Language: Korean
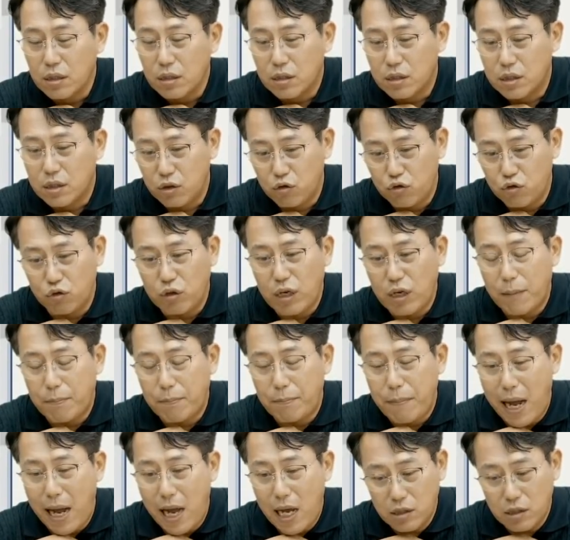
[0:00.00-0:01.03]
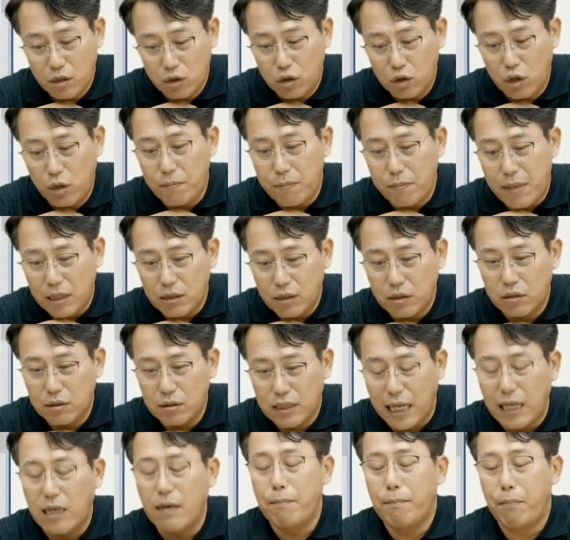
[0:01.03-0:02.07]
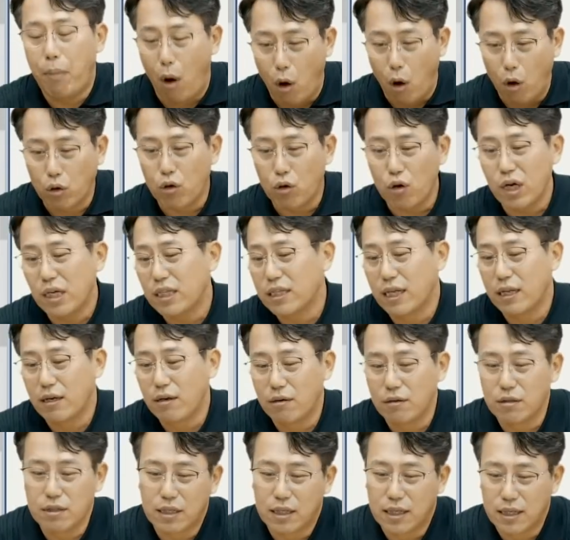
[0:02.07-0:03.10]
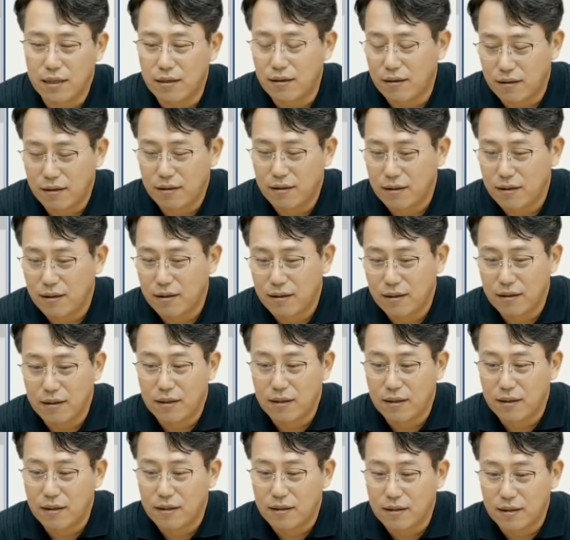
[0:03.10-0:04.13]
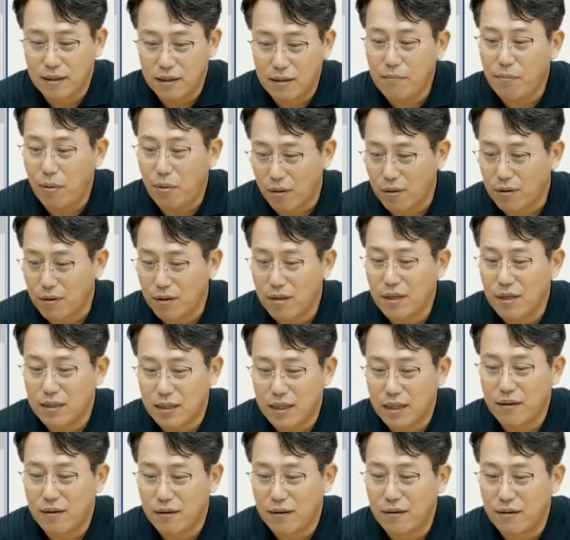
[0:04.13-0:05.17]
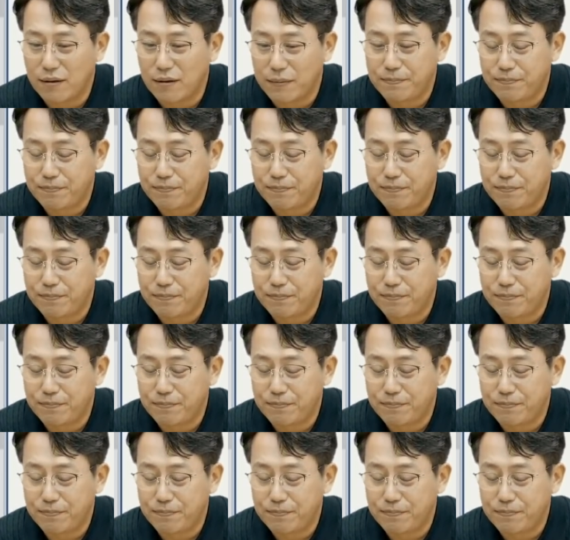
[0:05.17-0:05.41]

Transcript: 지수가 빠지든 마든 나는 벌어야 되는 거잖아요. 나는 벌어야 돼요.